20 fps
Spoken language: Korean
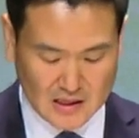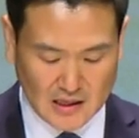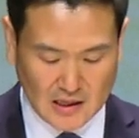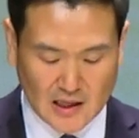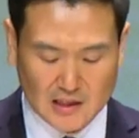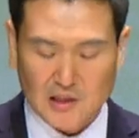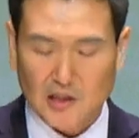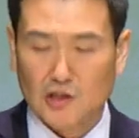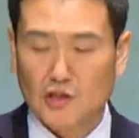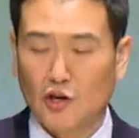
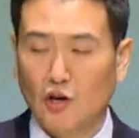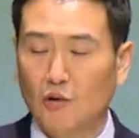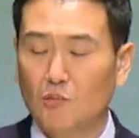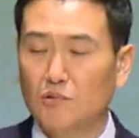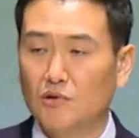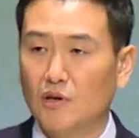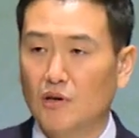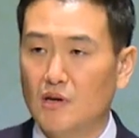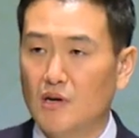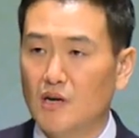아직
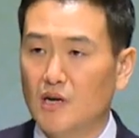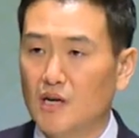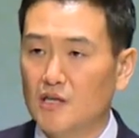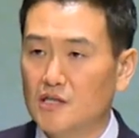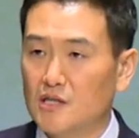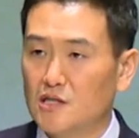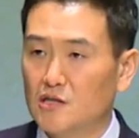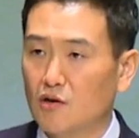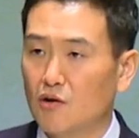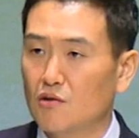처음부터
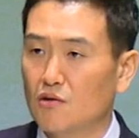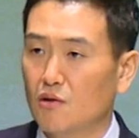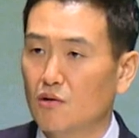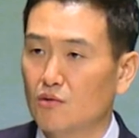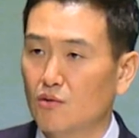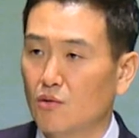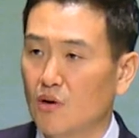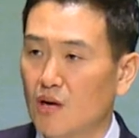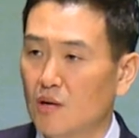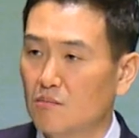끝까지
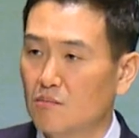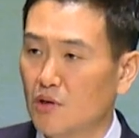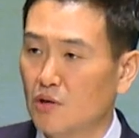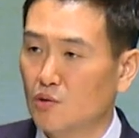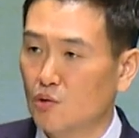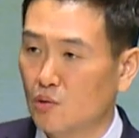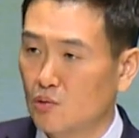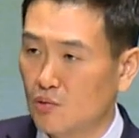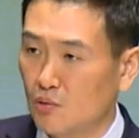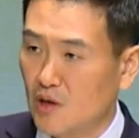성경도
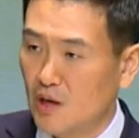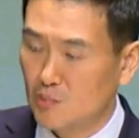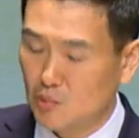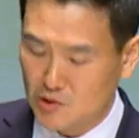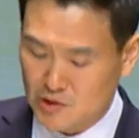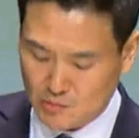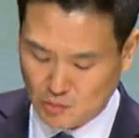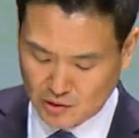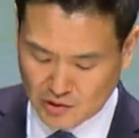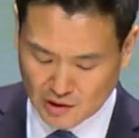한번 통독해
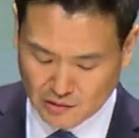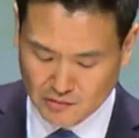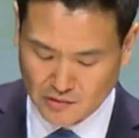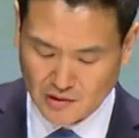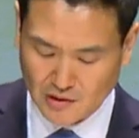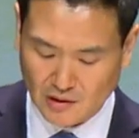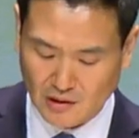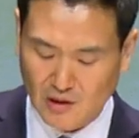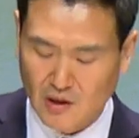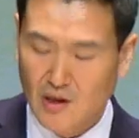보지
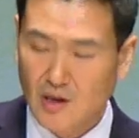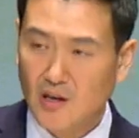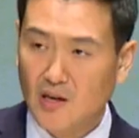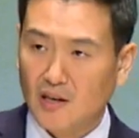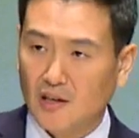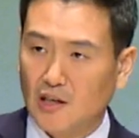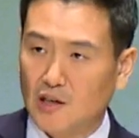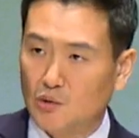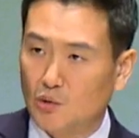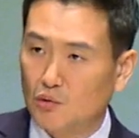못했고요.
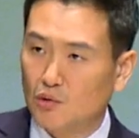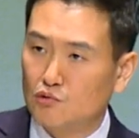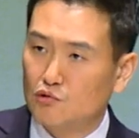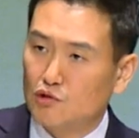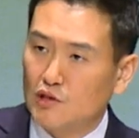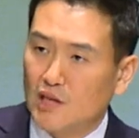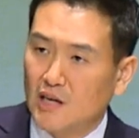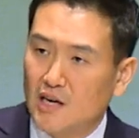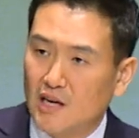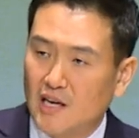기도도
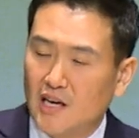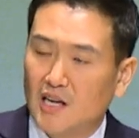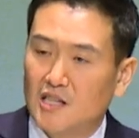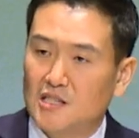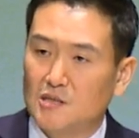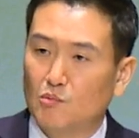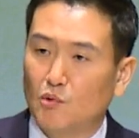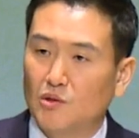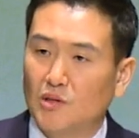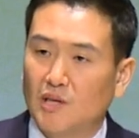유창하게
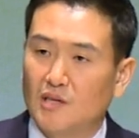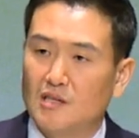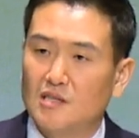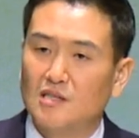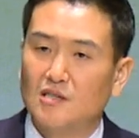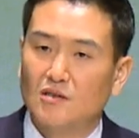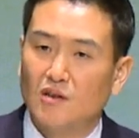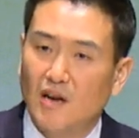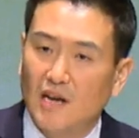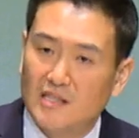하지 못하는
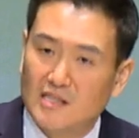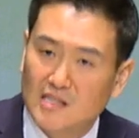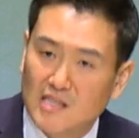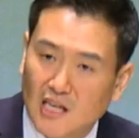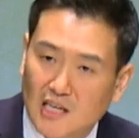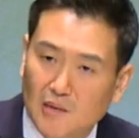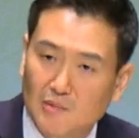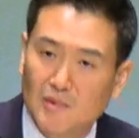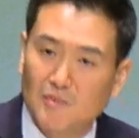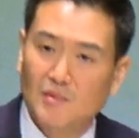그러한
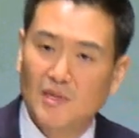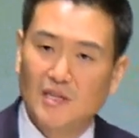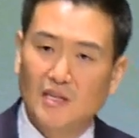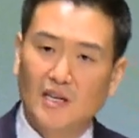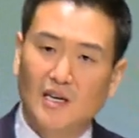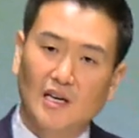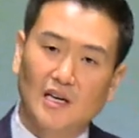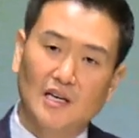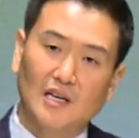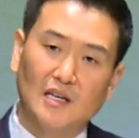
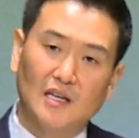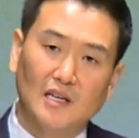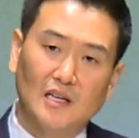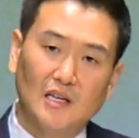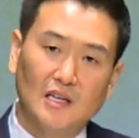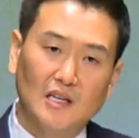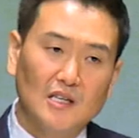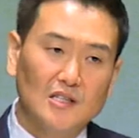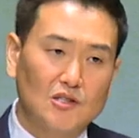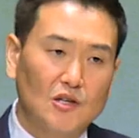사람입니다.
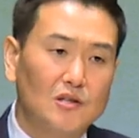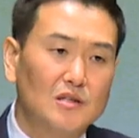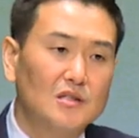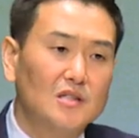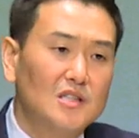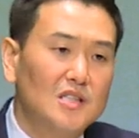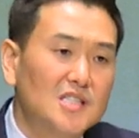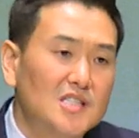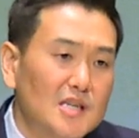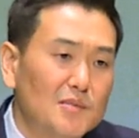
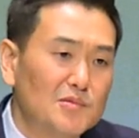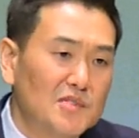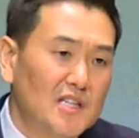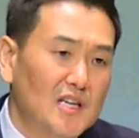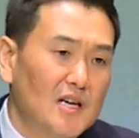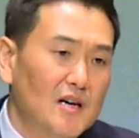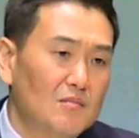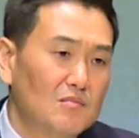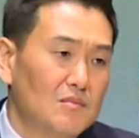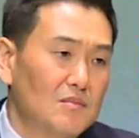저는 디셉
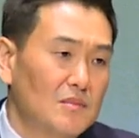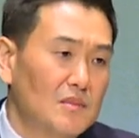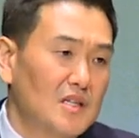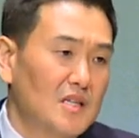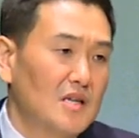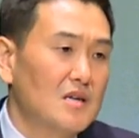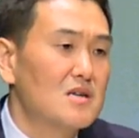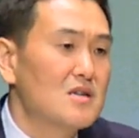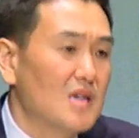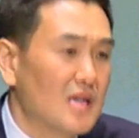사람
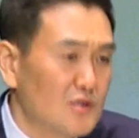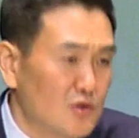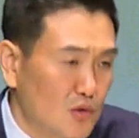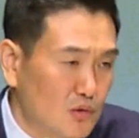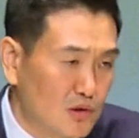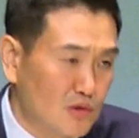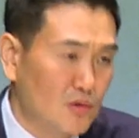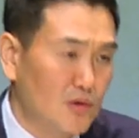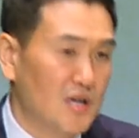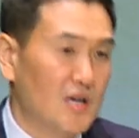길르앗
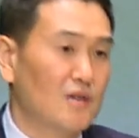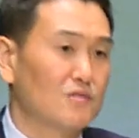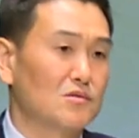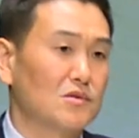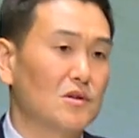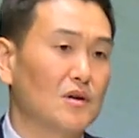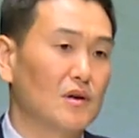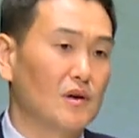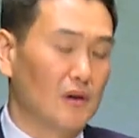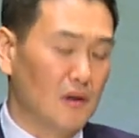
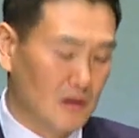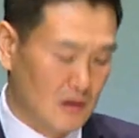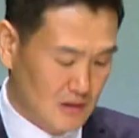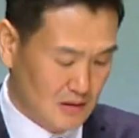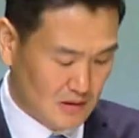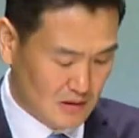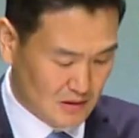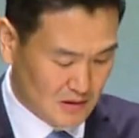족속이라고요.